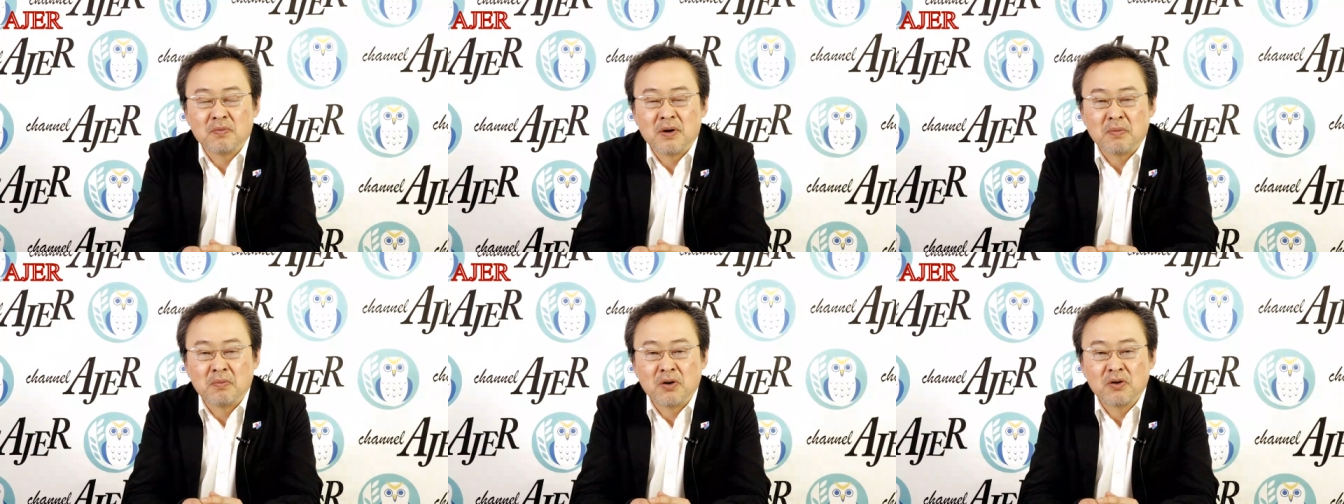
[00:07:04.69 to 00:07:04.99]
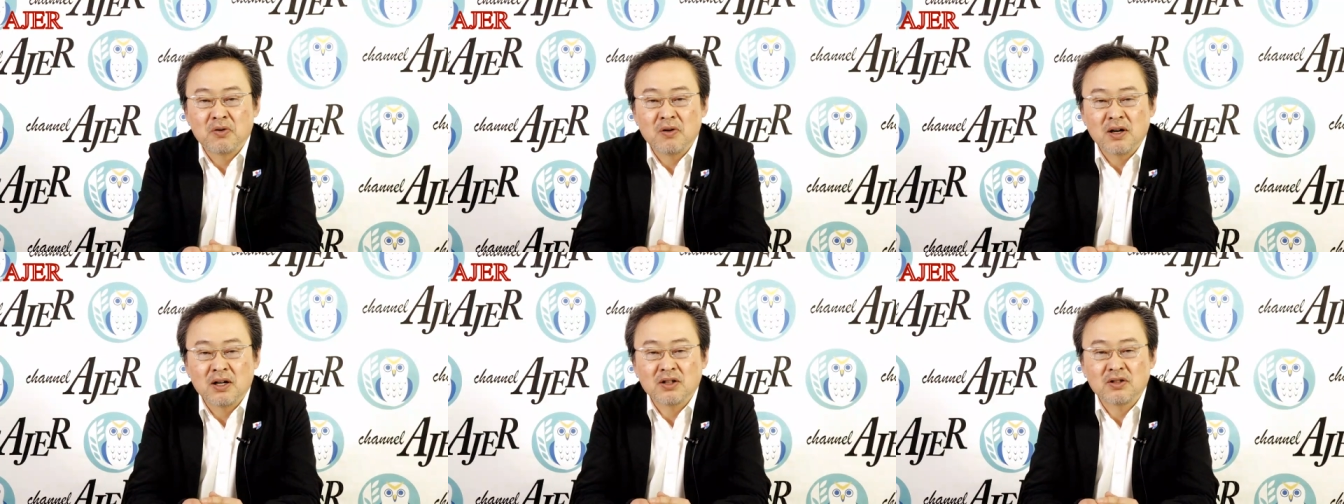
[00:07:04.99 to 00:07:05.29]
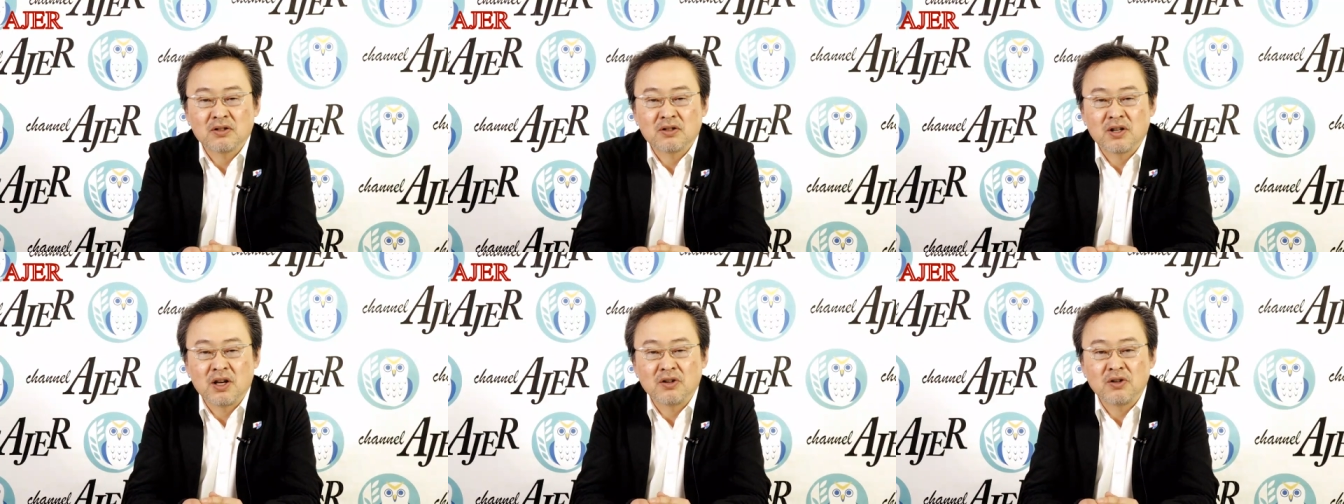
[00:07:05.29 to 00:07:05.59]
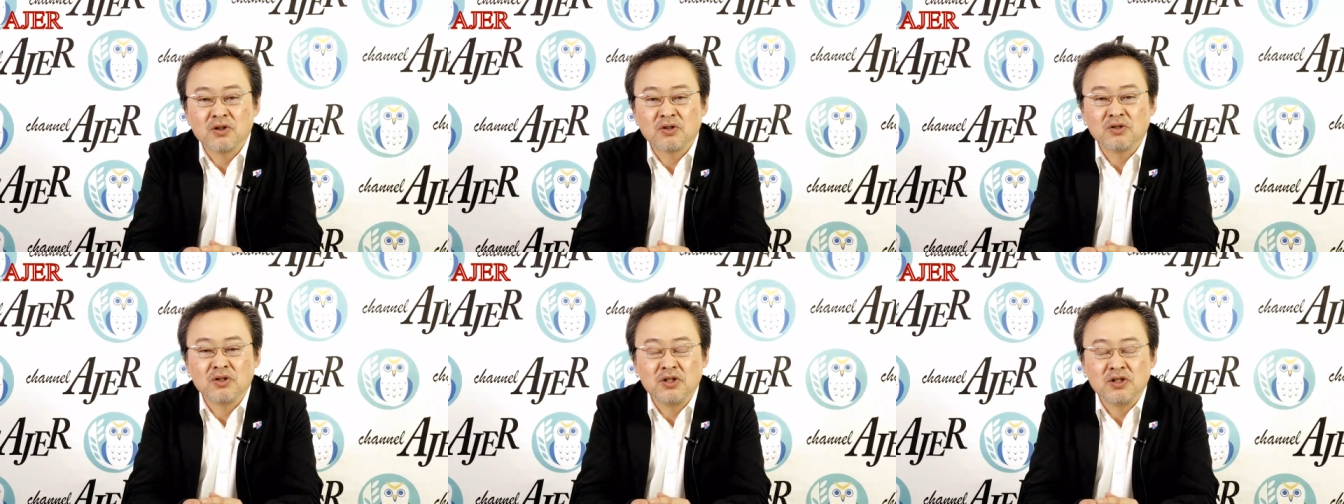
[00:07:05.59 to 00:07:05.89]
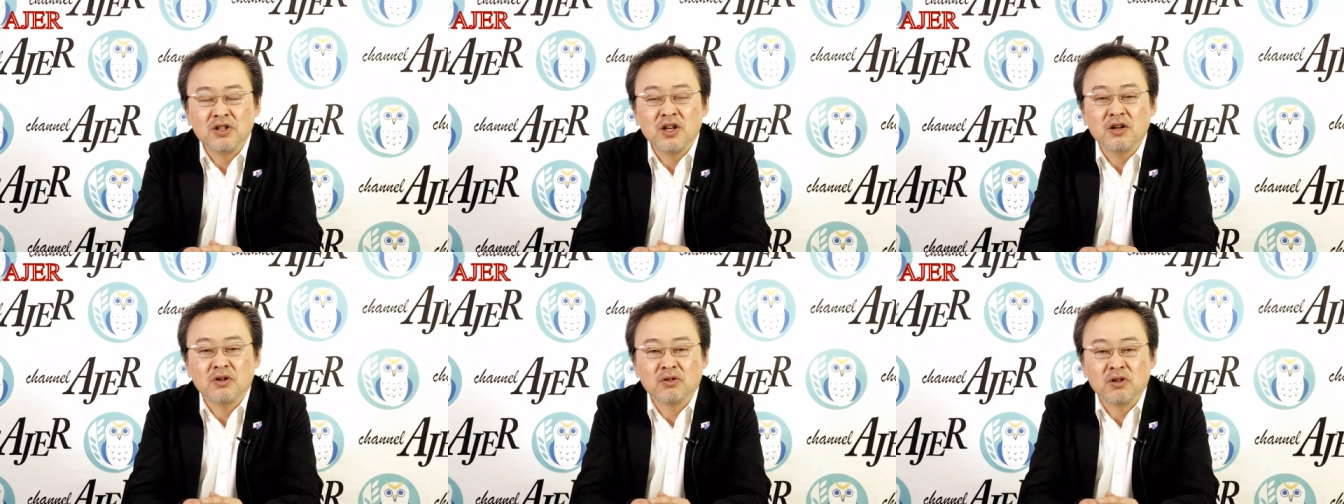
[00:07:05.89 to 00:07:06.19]
まあ、僕は結局
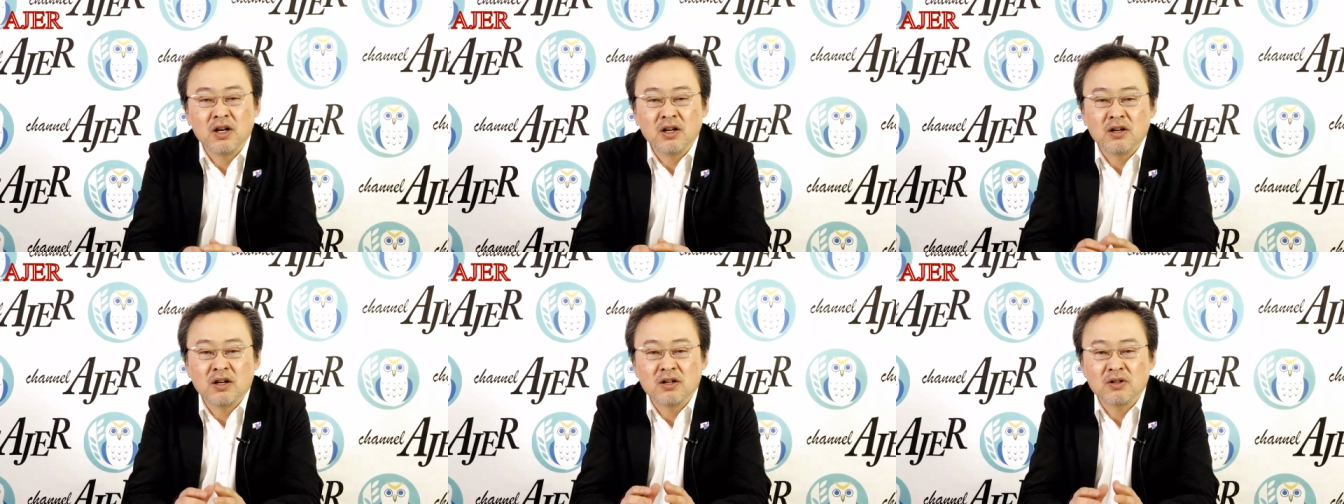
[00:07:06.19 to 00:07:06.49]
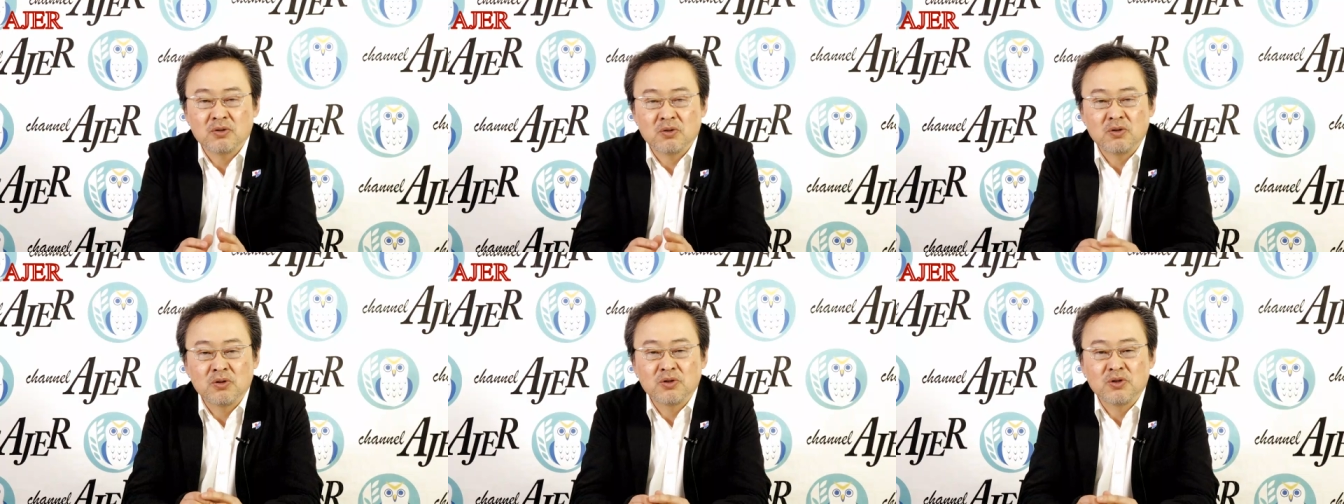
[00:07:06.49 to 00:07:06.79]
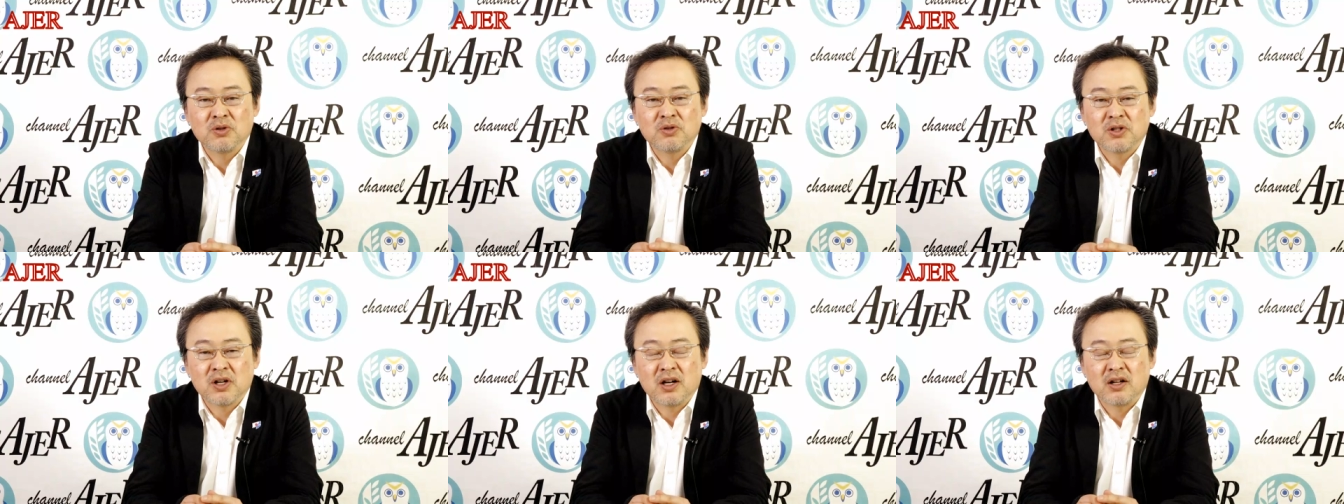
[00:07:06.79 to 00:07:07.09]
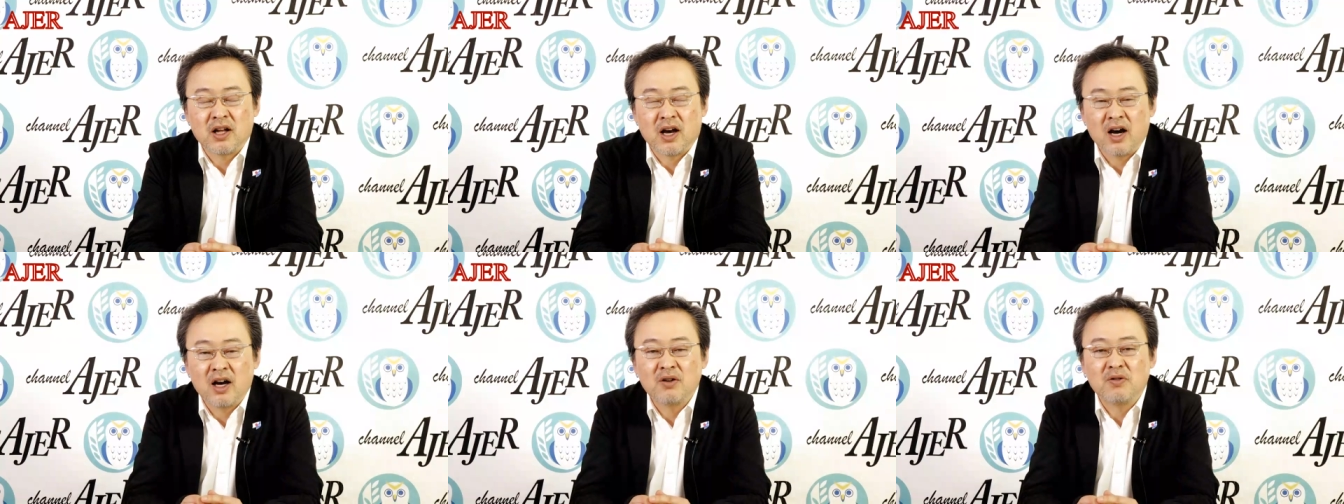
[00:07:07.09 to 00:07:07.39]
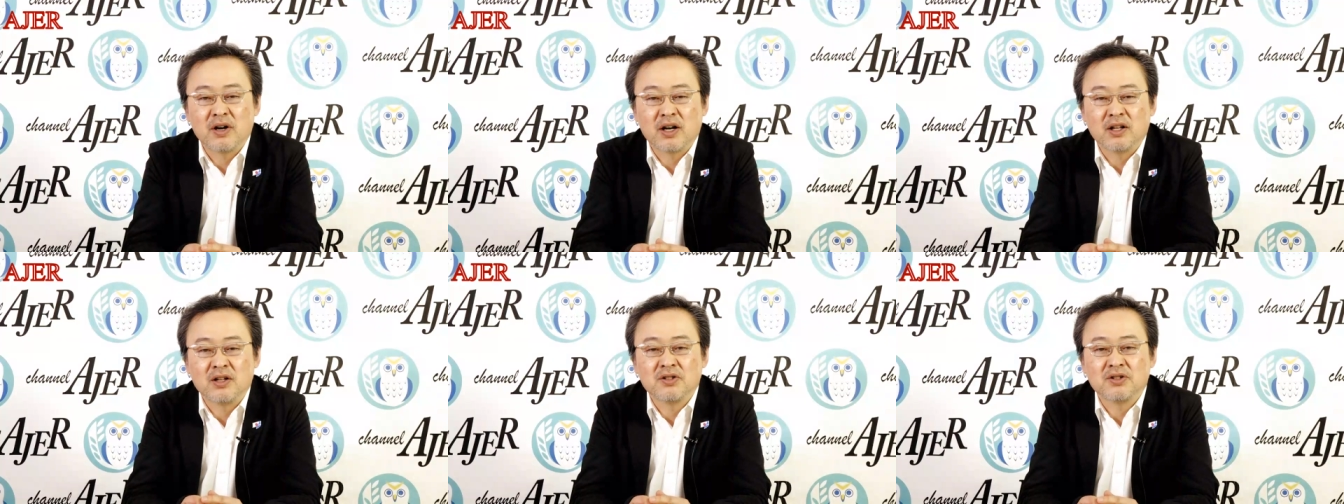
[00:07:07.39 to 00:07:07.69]
2004年からこの調査会に入
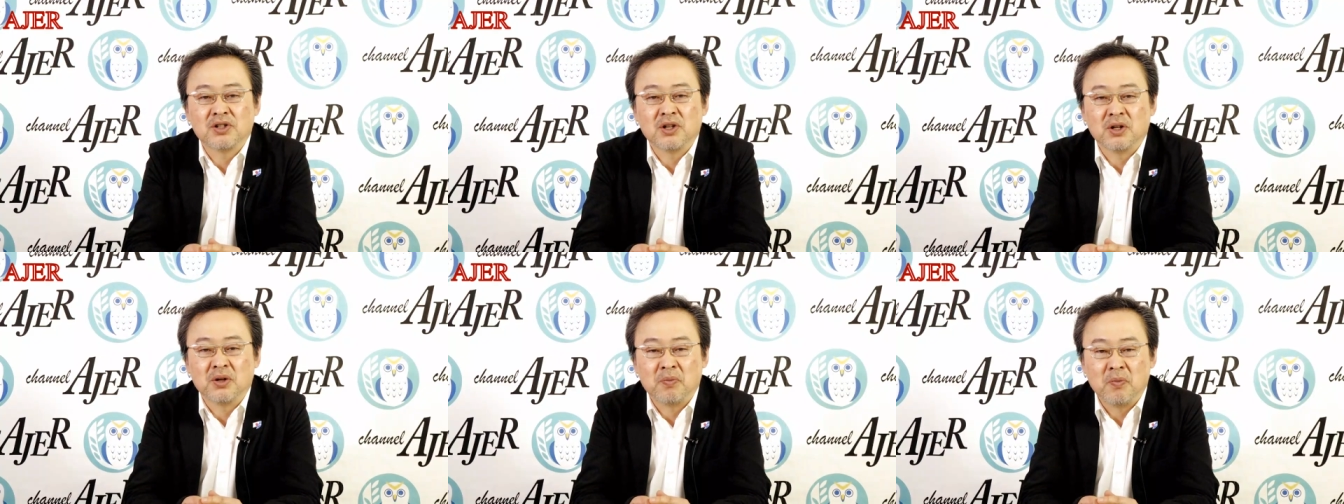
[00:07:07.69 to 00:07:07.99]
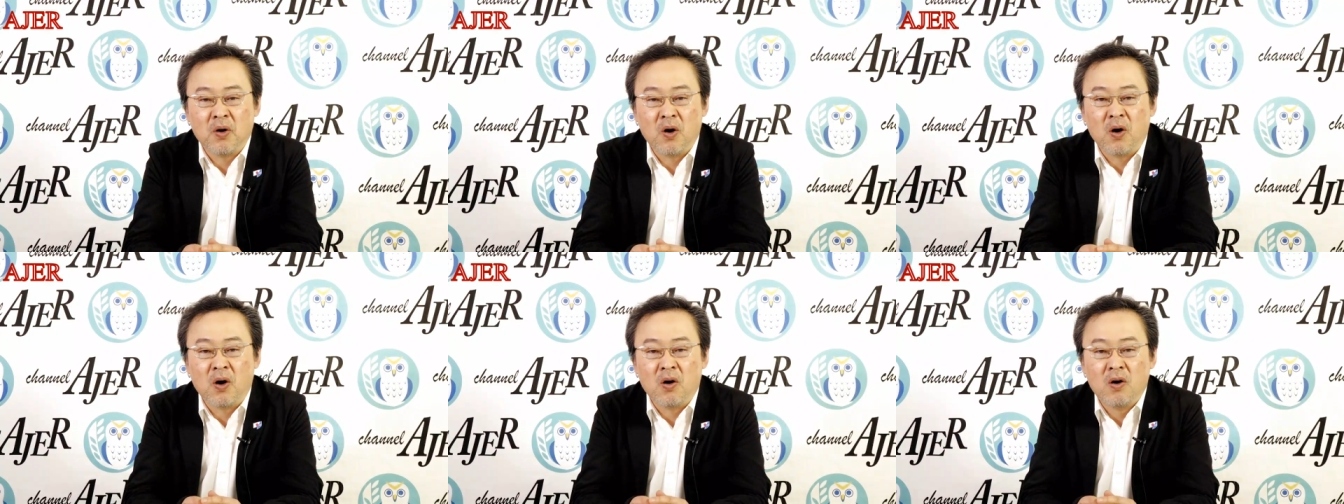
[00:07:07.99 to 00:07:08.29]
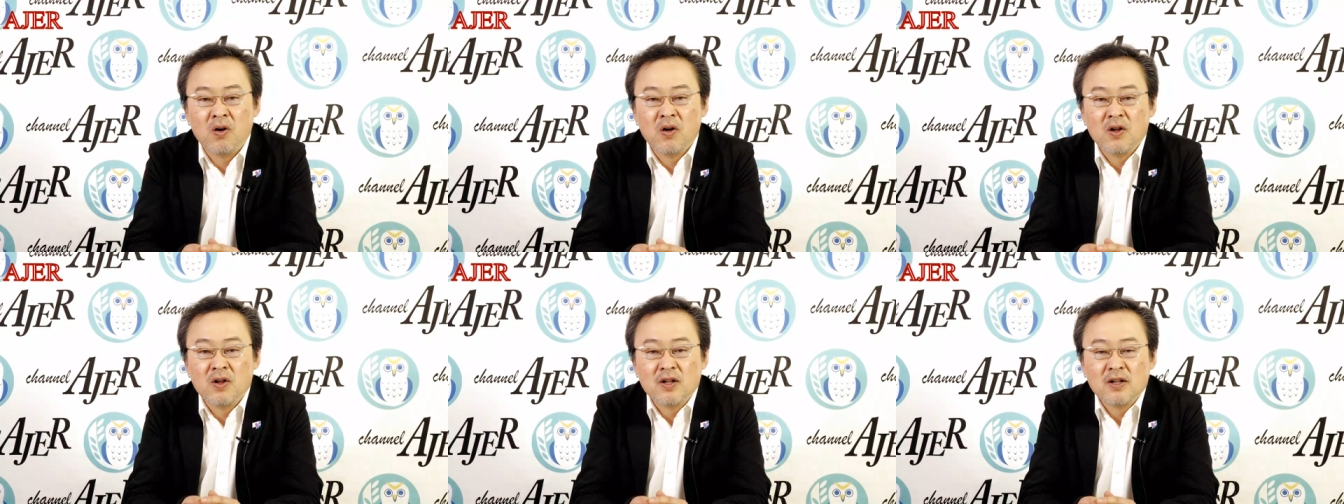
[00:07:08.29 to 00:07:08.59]
るわけですけども